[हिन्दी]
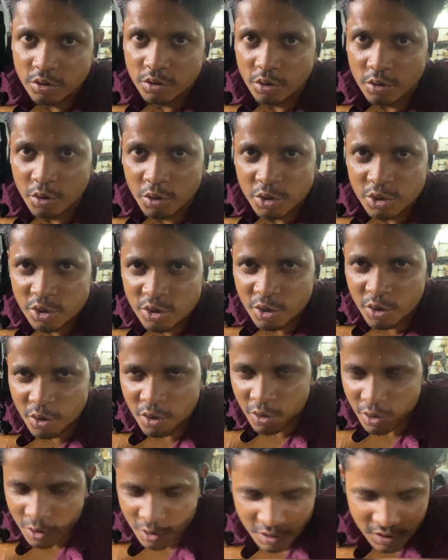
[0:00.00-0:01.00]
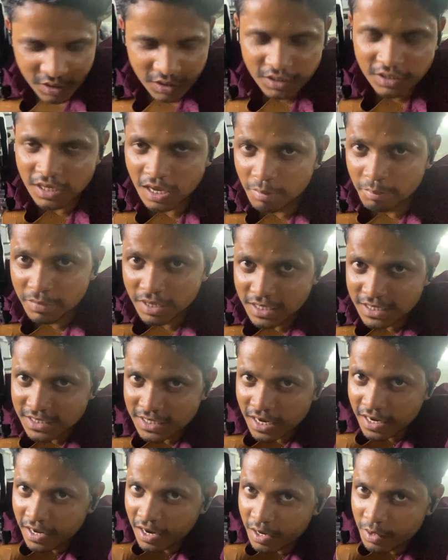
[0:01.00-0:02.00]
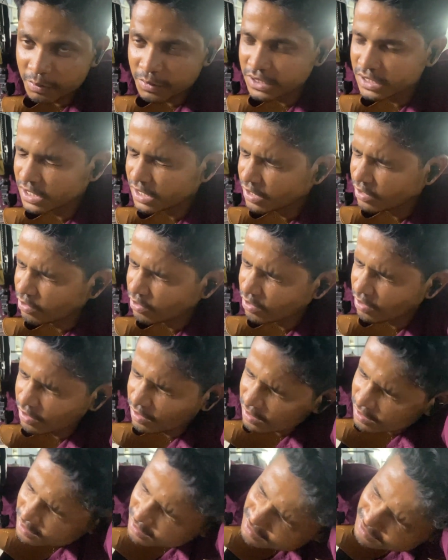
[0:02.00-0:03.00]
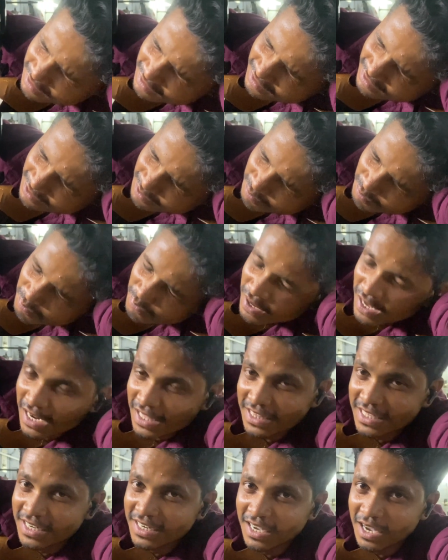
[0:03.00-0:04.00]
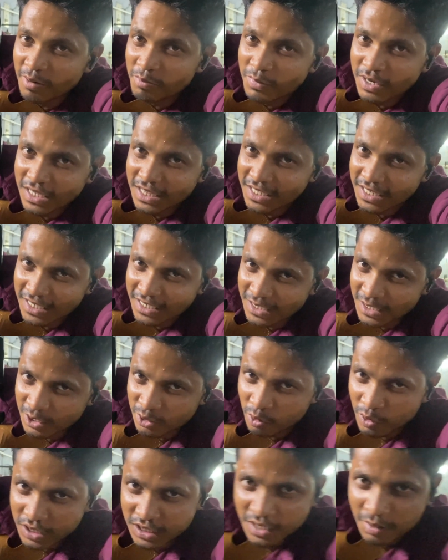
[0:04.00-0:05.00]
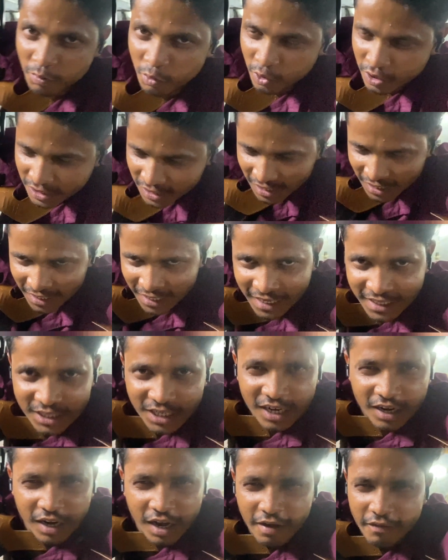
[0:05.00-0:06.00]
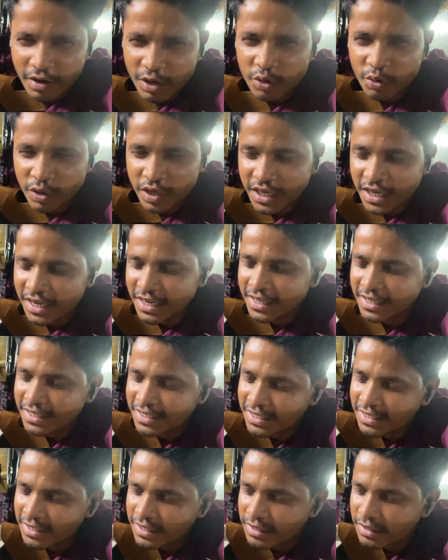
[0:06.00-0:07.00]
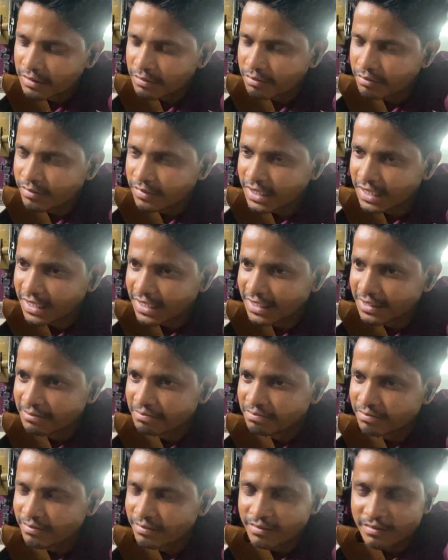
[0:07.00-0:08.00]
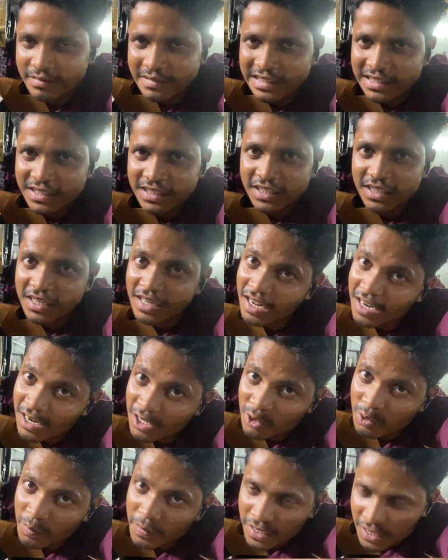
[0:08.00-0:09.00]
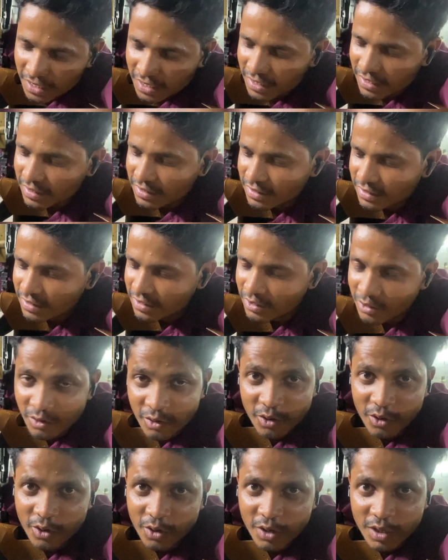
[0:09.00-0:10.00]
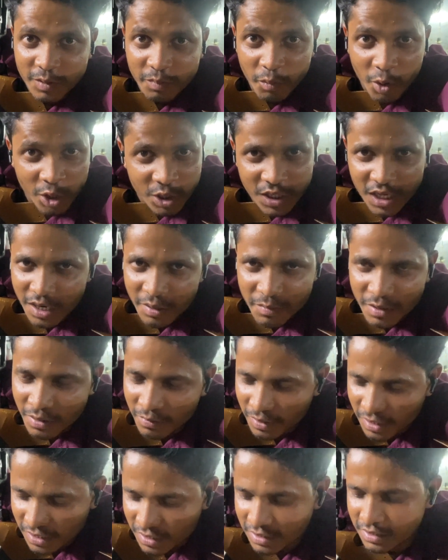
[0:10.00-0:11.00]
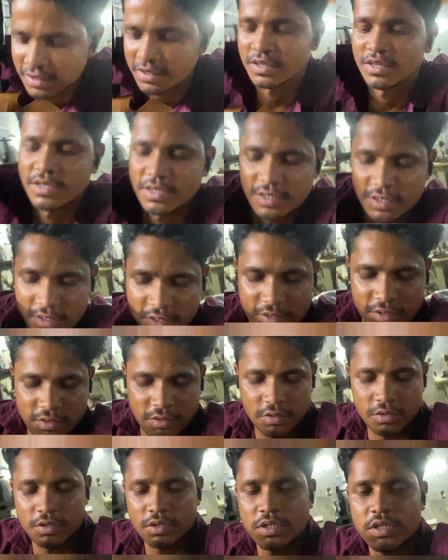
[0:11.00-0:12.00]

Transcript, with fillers: तो दोस्तों शाम के साढ़े आठ बज गए हैं और पहला दिन काम करते करते थोड़ा सा बोरिंग लग रहा है थकावट हो रही है पर करना तो पड़ेगा और बहुत गर्मी है भाई और